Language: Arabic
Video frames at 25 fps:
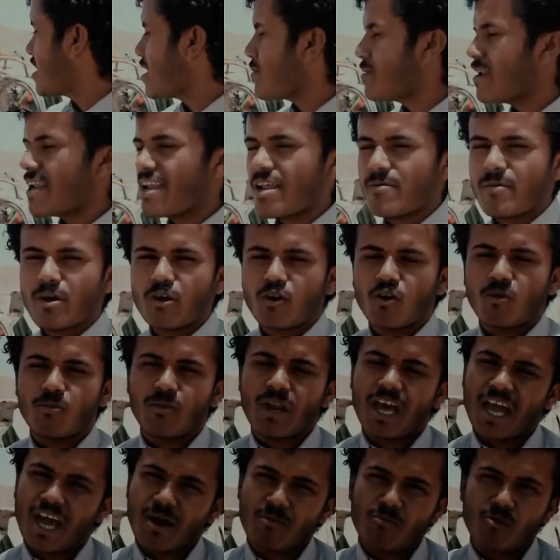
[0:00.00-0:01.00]
بالحطب لانه ما يقوم
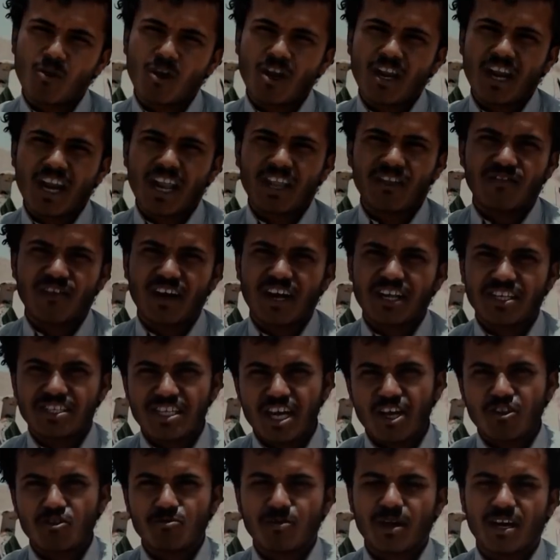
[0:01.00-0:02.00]
لا يحملوه للاطفال
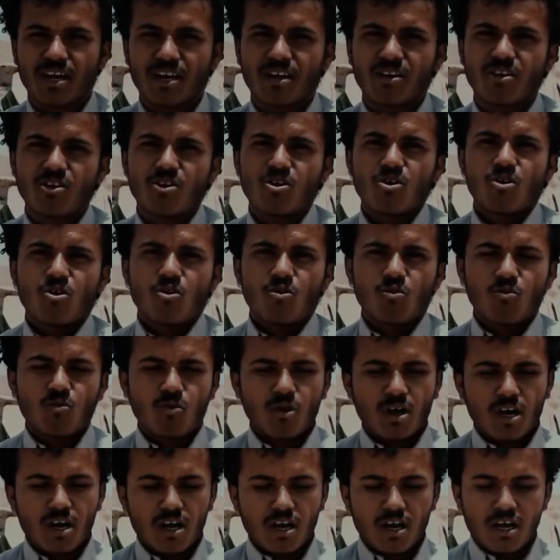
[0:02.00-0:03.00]
يساعدوا معه
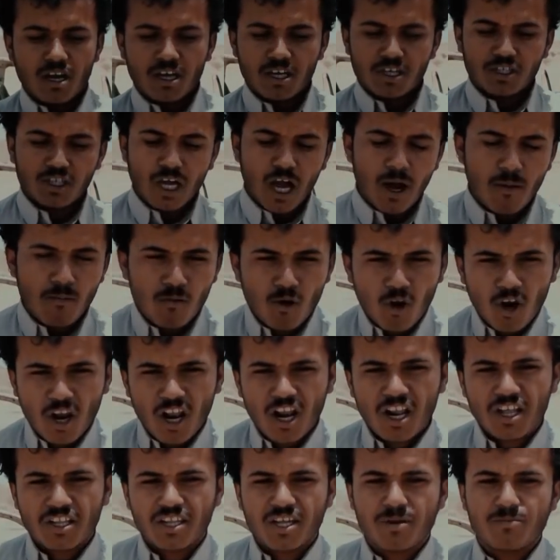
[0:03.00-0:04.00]
ويحملوا
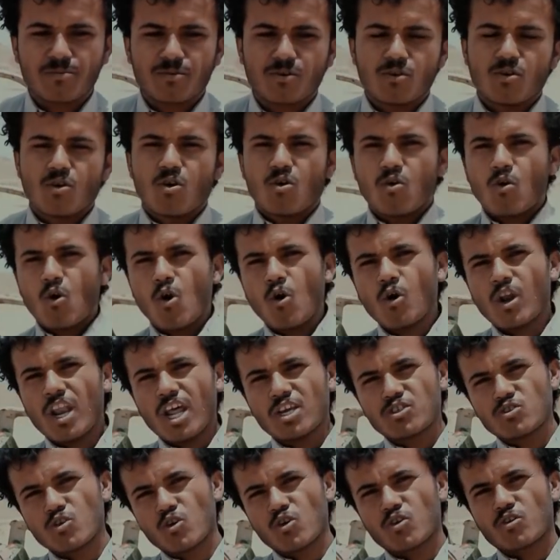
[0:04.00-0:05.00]
له الحطب وهو
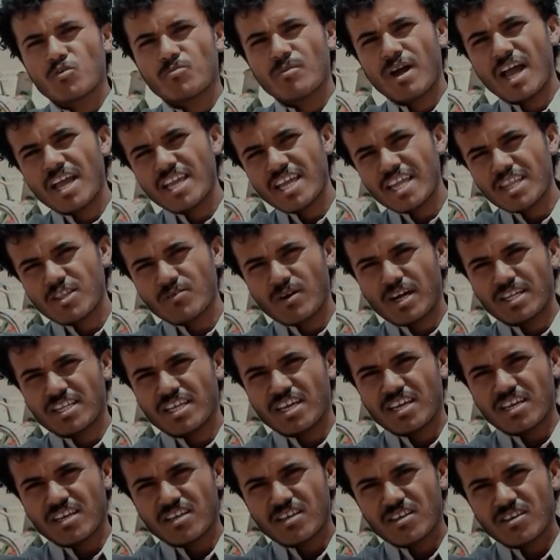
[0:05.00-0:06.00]
اللي يسوق معه يد
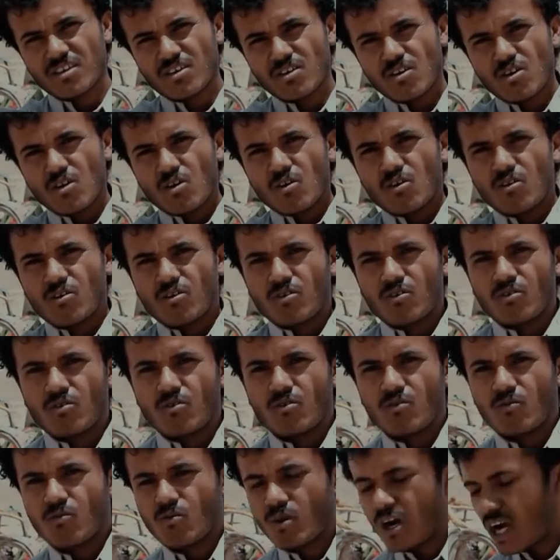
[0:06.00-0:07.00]
واحده وش اللي حصل؟
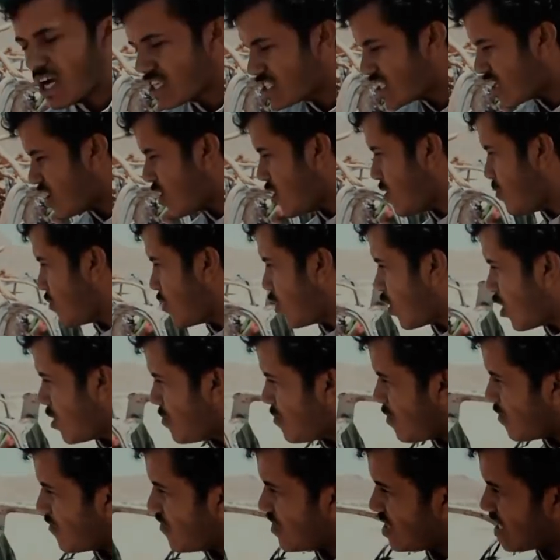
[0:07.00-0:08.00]
وحصل لهم
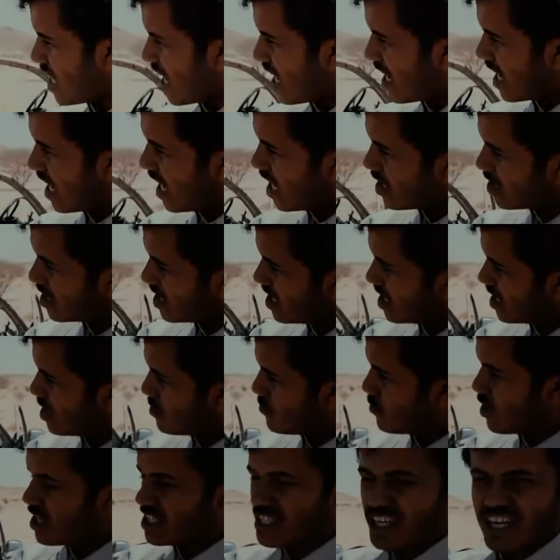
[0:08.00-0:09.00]
لغم انفجار على طريق
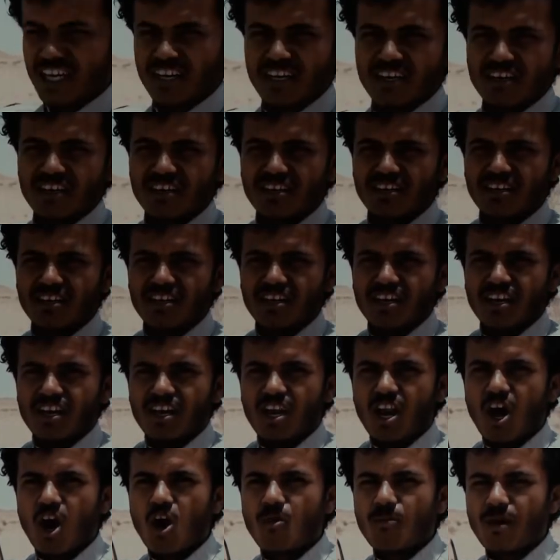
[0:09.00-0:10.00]
المواطنين
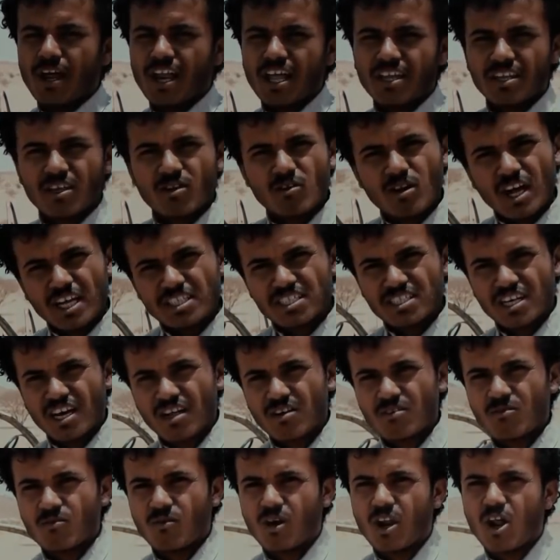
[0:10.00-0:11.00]
لا هو على طريق
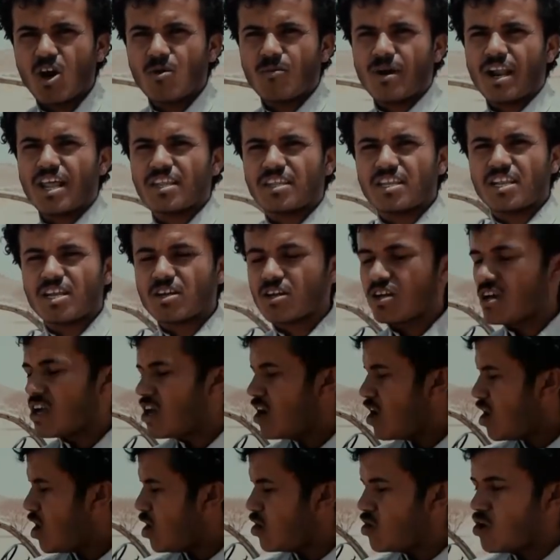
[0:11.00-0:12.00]
عسكر ولا هو على طريق
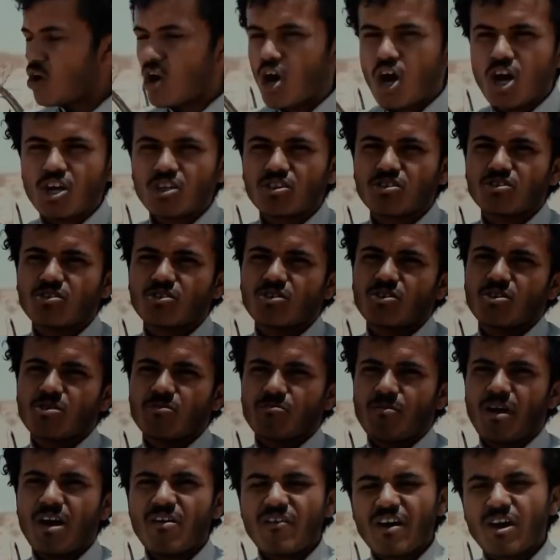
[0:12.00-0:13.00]
اليهود
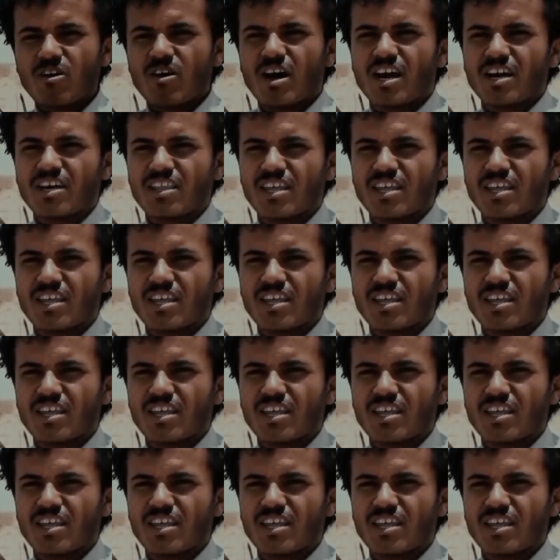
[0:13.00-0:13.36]
ما يفعلوا